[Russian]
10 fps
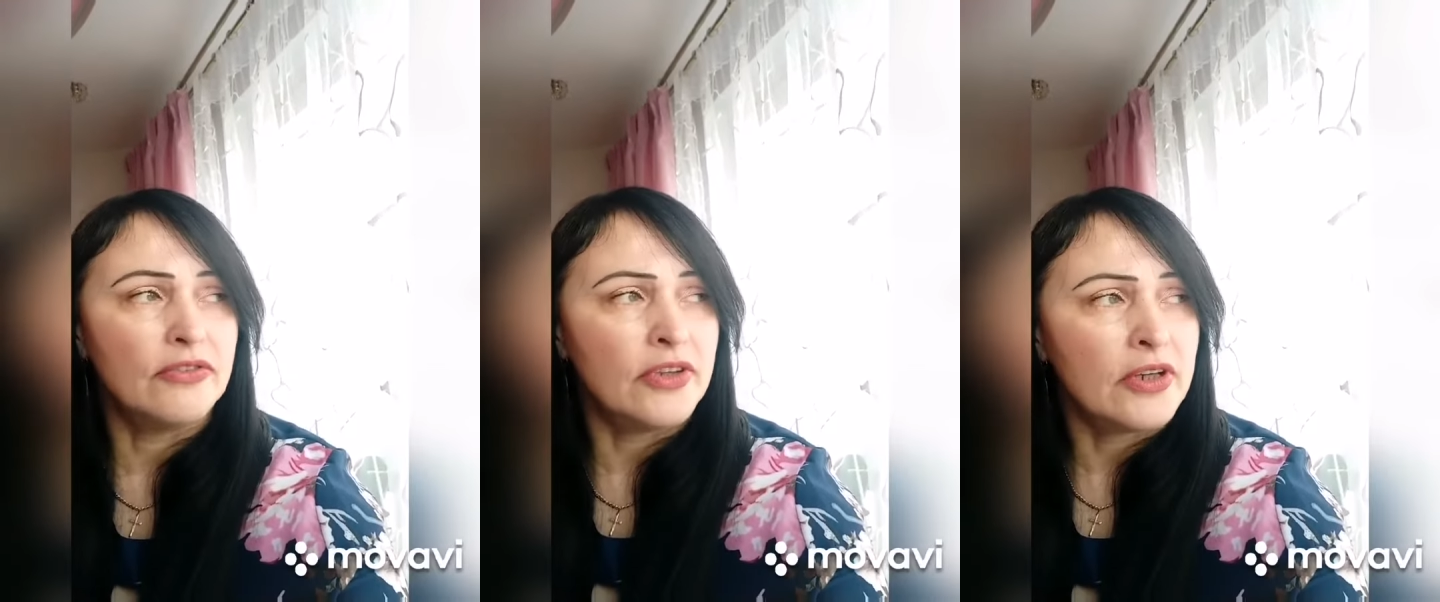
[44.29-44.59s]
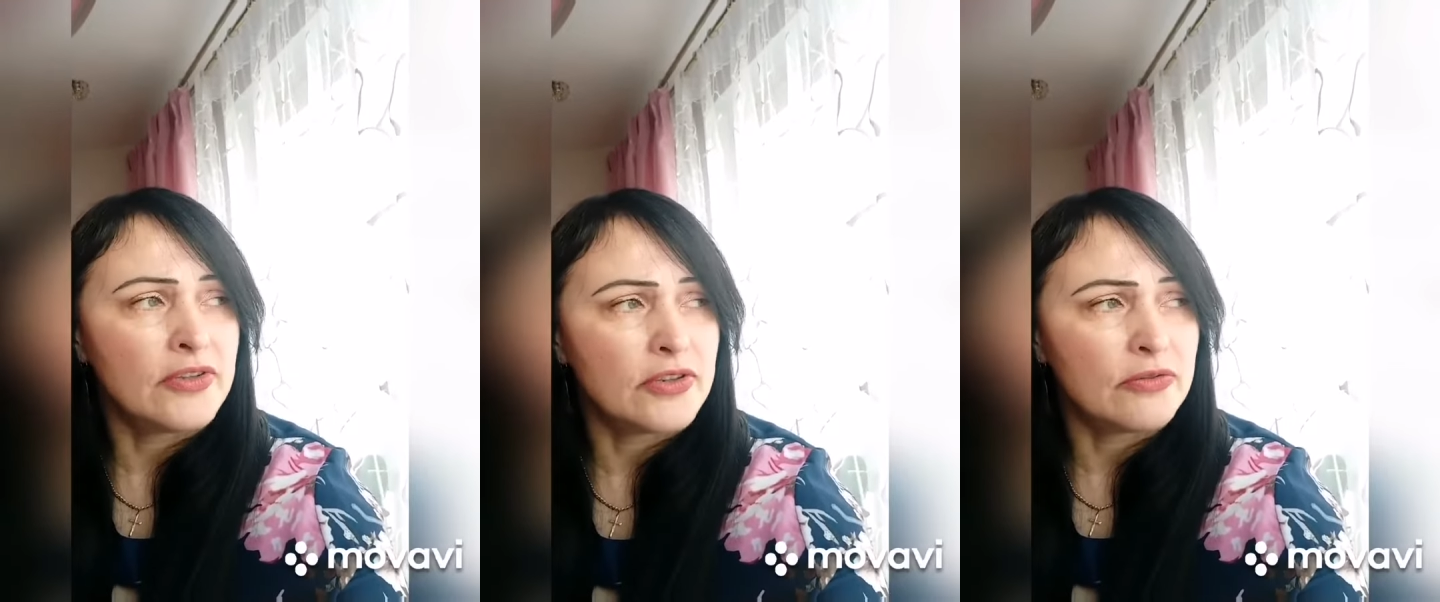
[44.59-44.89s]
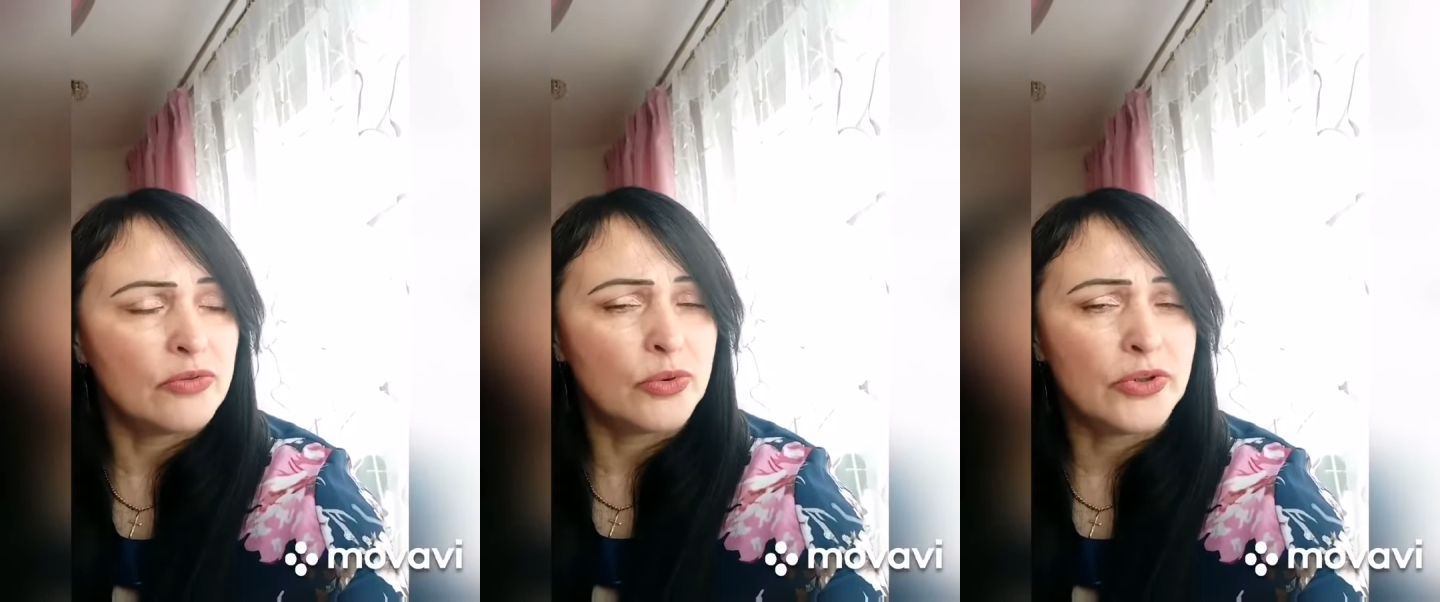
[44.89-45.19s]

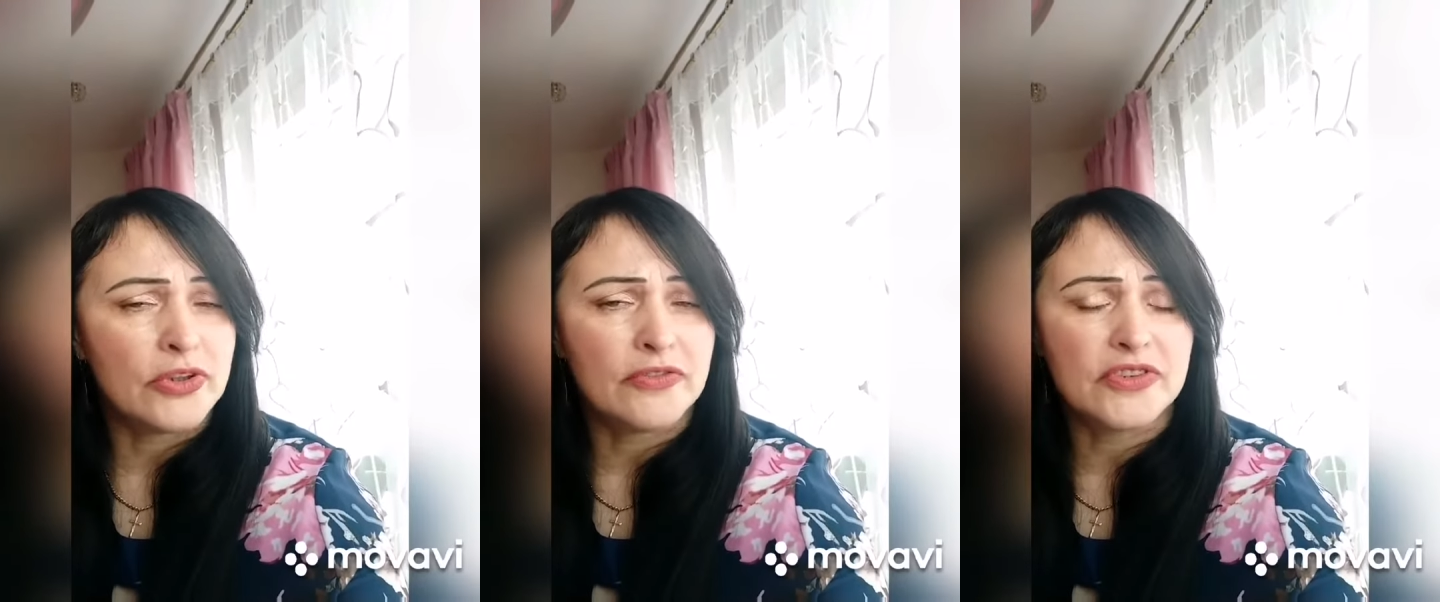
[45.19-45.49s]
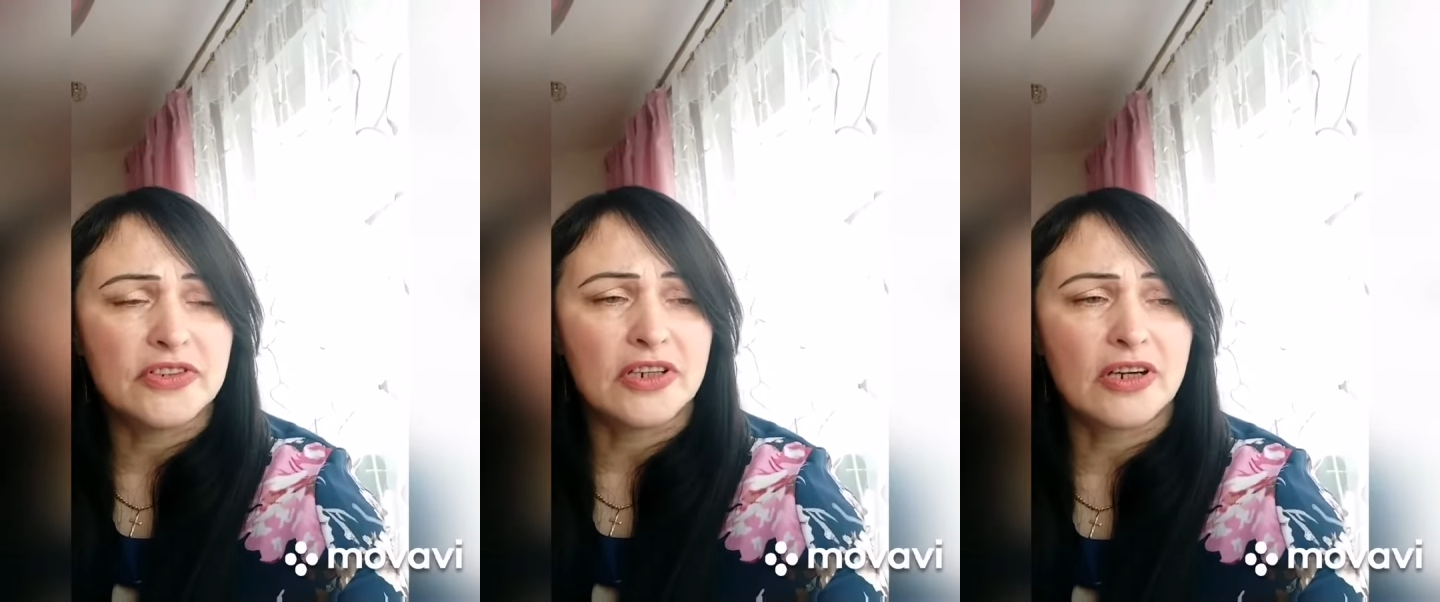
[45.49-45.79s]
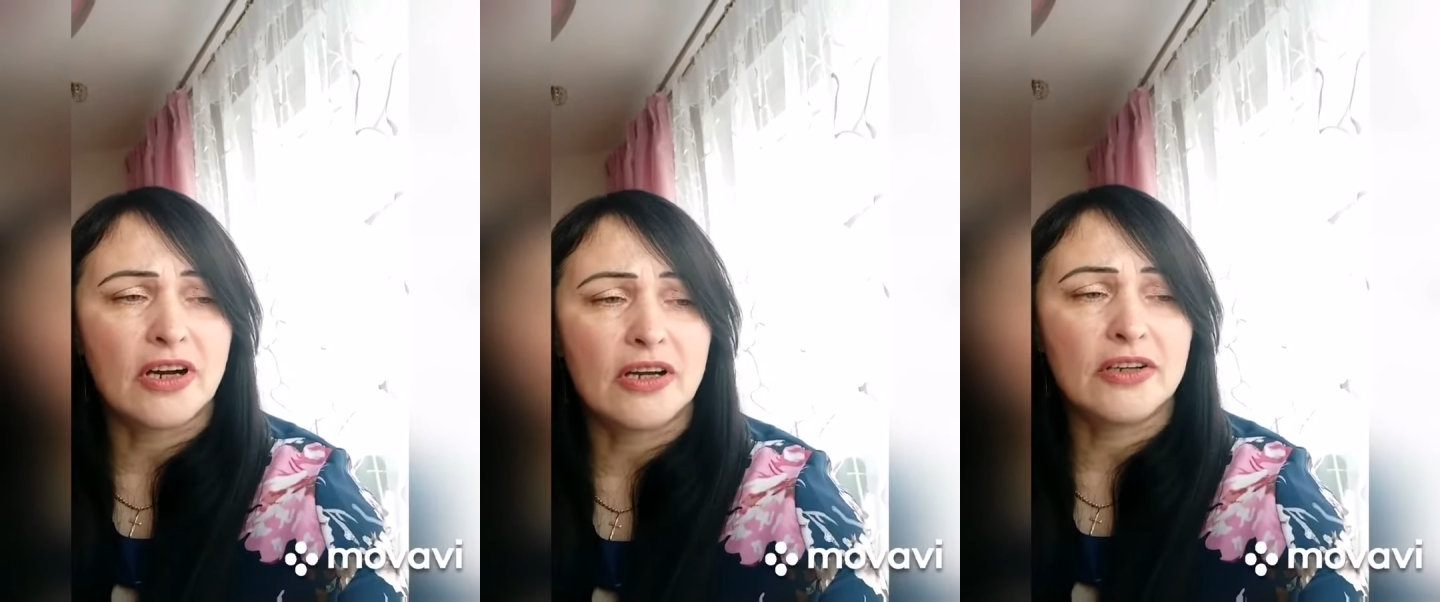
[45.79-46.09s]
Ветер воет и
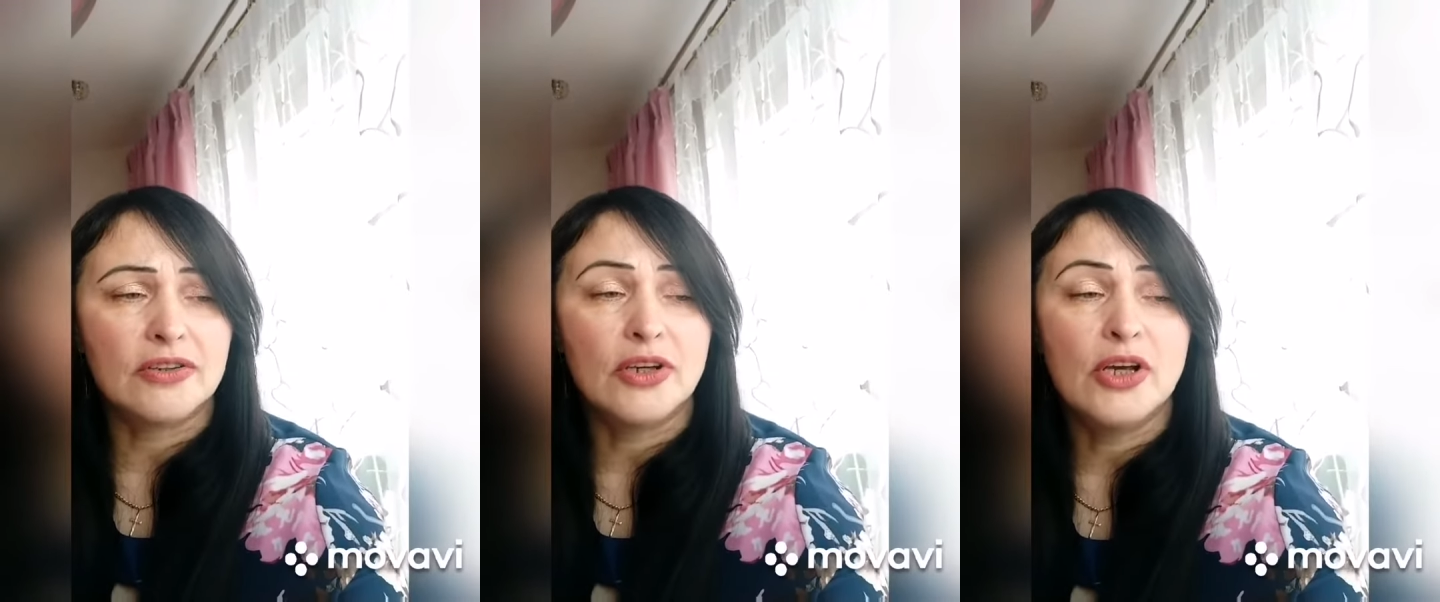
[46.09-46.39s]
вздыхает,